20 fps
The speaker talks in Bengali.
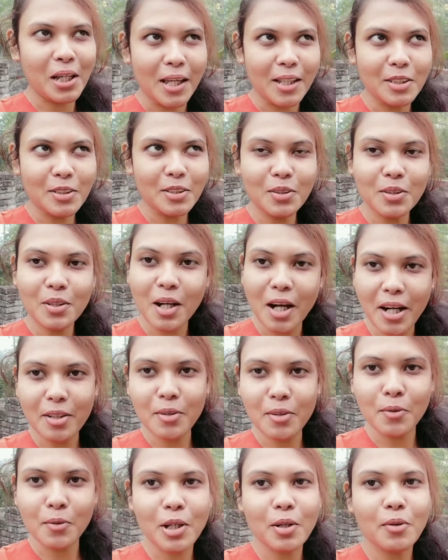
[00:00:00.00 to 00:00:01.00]
এই জন্য আর
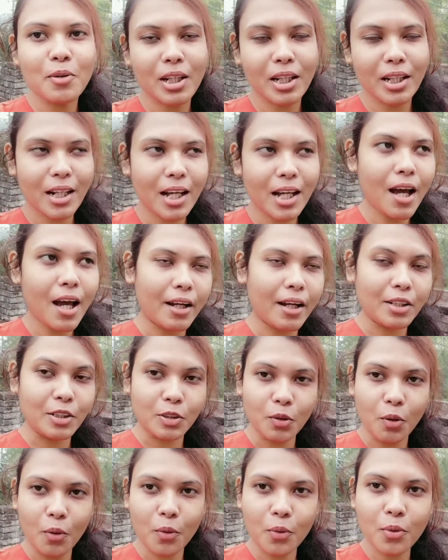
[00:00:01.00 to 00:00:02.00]
হয়ে ওঠে না আর
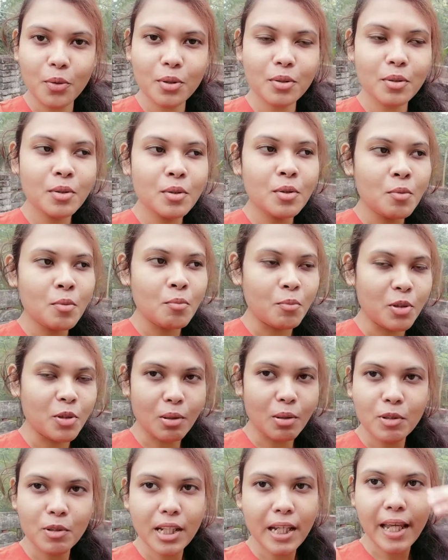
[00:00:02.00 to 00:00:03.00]
যখন
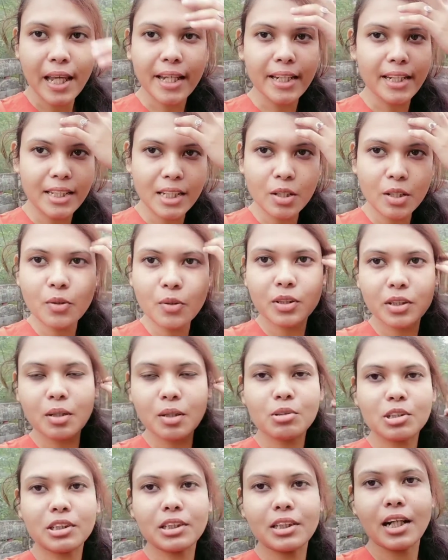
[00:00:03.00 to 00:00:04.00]
মোটামুটি এডিটিং করতে
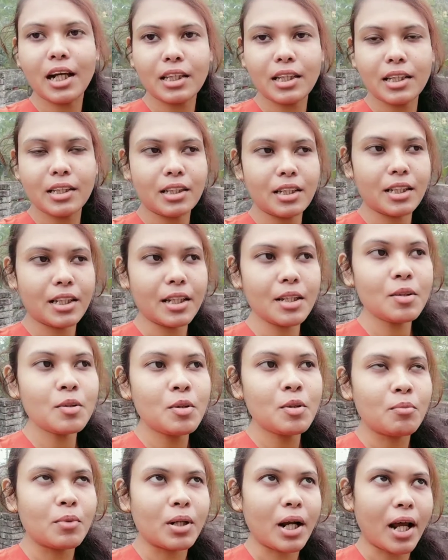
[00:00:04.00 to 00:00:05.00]
বসি রাতের দিকে
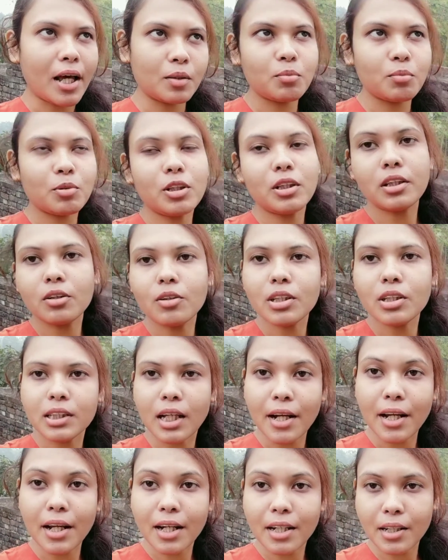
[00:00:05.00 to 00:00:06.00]
রাত বলতে ওই
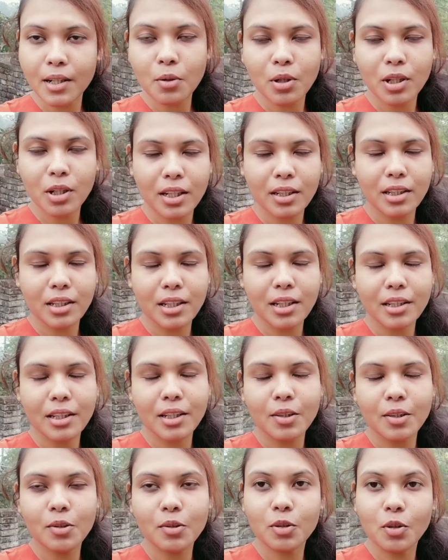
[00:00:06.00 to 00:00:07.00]
সাড়ে আটটা নটার দিকে
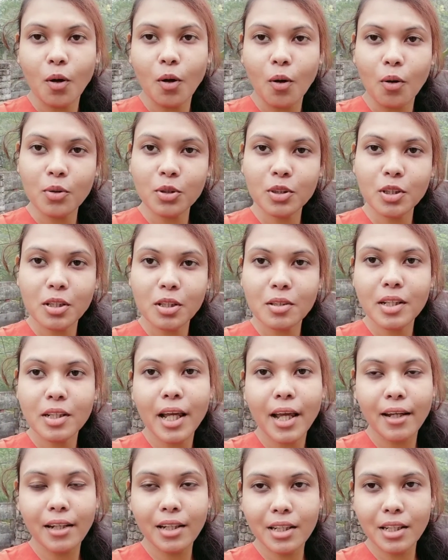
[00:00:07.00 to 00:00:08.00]
কিন্তু তখন যখন
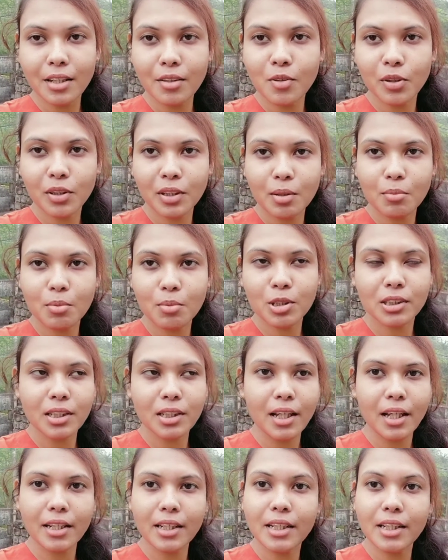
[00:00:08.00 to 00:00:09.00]
এডিটিং করতে বসি
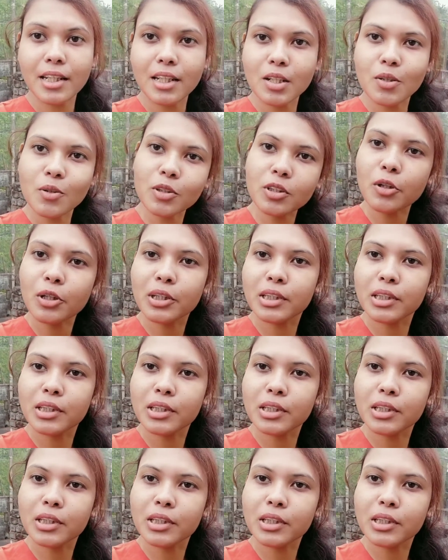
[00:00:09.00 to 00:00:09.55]
এডিটিংও